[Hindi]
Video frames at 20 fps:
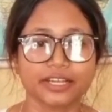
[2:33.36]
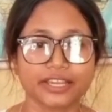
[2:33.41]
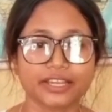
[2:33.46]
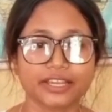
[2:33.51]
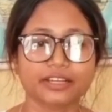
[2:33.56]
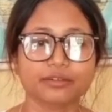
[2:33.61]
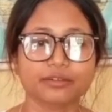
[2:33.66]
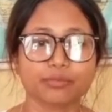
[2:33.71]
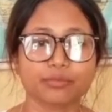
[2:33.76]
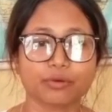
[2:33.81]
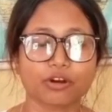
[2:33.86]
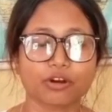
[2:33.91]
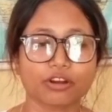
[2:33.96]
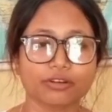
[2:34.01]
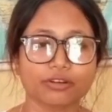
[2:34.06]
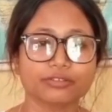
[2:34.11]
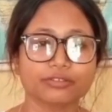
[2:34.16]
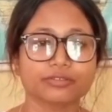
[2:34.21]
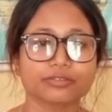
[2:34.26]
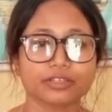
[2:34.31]
एक
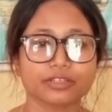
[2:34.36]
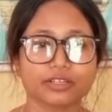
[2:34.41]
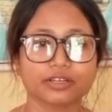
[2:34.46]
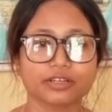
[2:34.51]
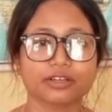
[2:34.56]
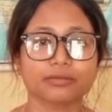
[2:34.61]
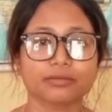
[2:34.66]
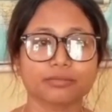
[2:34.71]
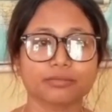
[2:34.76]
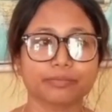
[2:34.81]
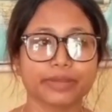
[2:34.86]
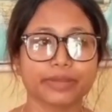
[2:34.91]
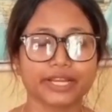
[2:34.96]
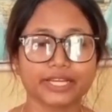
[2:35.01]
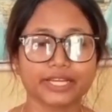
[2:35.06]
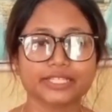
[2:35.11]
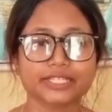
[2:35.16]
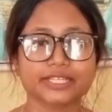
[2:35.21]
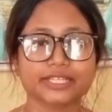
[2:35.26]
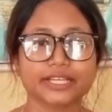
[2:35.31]
बहुत
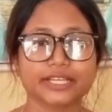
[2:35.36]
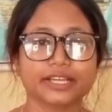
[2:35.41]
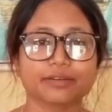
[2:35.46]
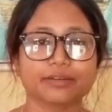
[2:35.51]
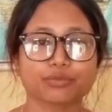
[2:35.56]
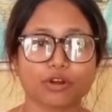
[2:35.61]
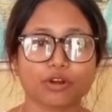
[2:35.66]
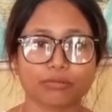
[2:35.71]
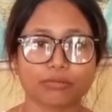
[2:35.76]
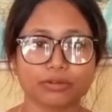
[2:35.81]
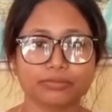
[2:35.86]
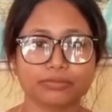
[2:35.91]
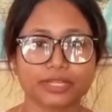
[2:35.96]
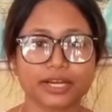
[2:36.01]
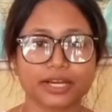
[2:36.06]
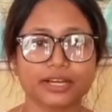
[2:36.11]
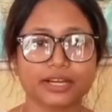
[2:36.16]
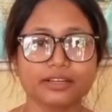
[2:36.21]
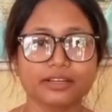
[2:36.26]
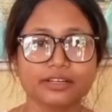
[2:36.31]
पहले से एक प्रॉब्लम
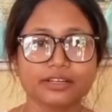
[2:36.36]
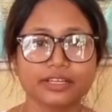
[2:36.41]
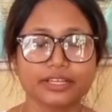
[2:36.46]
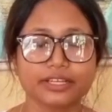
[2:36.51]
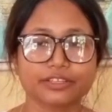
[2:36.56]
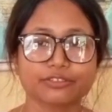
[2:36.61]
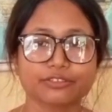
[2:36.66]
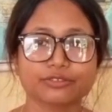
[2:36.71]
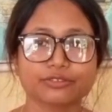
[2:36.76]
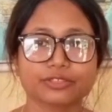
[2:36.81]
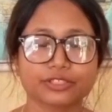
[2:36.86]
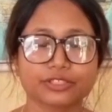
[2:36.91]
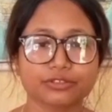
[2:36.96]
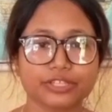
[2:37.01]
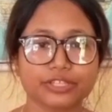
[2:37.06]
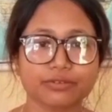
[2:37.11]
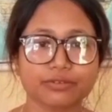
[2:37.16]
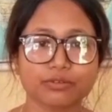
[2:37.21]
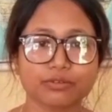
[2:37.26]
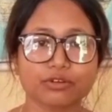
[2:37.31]
था क्यों
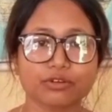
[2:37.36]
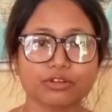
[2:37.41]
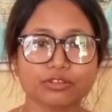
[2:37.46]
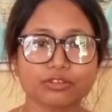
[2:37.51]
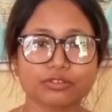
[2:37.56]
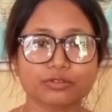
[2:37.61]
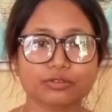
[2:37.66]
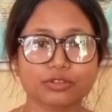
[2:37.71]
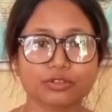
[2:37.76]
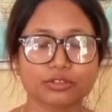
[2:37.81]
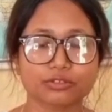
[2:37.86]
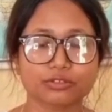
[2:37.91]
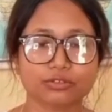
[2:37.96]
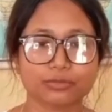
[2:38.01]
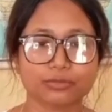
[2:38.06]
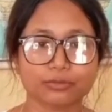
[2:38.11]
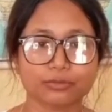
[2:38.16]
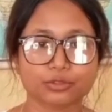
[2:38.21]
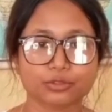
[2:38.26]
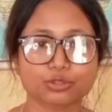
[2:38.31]
क्योंकि वो
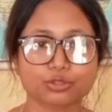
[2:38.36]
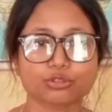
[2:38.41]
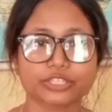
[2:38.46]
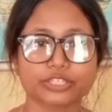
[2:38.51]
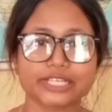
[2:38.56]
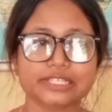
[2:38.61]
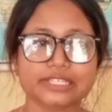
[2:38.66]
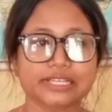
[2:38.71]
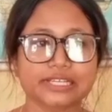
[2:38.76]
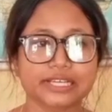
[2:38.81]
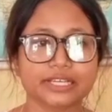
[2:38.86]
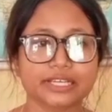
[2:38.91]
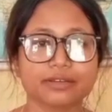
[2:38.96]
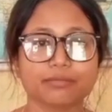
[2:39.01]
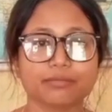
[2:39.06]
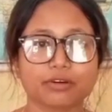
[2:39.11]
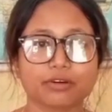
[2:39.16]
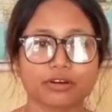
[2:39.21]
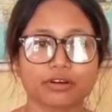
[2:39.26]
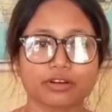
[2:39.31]
लोग छोटे से
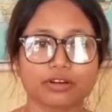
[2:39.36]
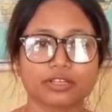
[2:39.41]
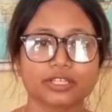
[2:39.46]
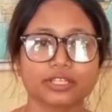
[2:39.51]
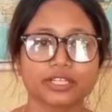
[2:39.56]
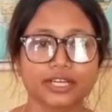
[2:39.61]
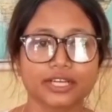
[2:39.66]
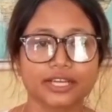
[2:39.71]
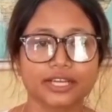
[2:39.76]
ही बहुत